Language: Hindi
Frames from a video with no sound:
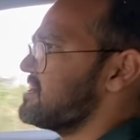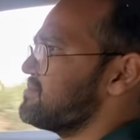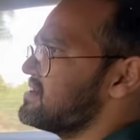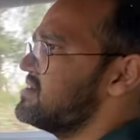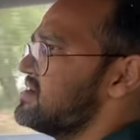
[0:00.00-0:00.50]

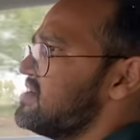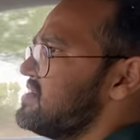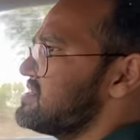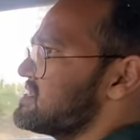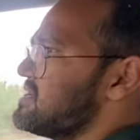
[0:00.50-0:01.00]

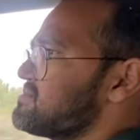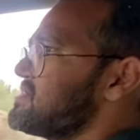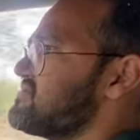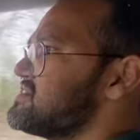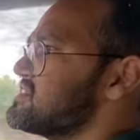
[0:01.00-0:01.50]
लगभग सेम
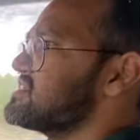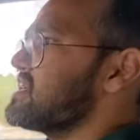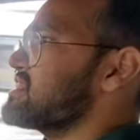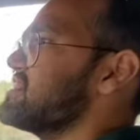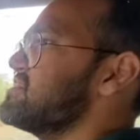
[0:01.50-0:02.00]
से फीचर्स
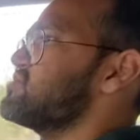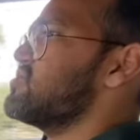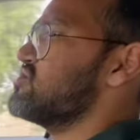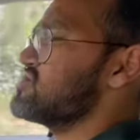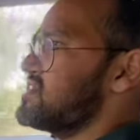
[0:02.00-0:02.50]
आते हैं
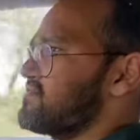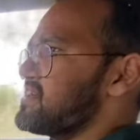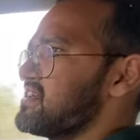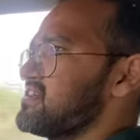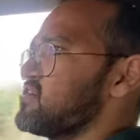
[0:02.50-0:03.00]
जो
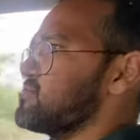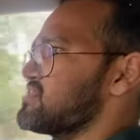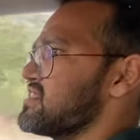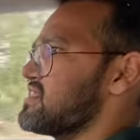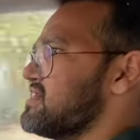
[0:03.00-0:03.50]
सेफ्टी के नॉर्म्स
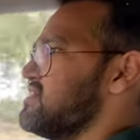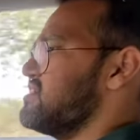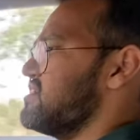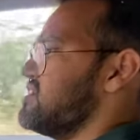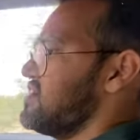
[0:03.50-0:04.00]
आते
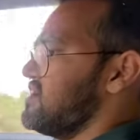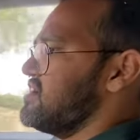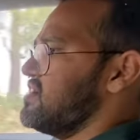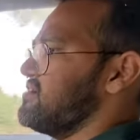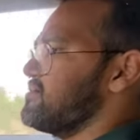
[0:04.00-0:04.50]

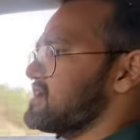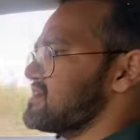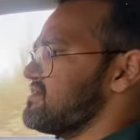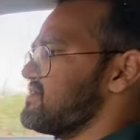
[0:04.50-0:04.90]
हैं बट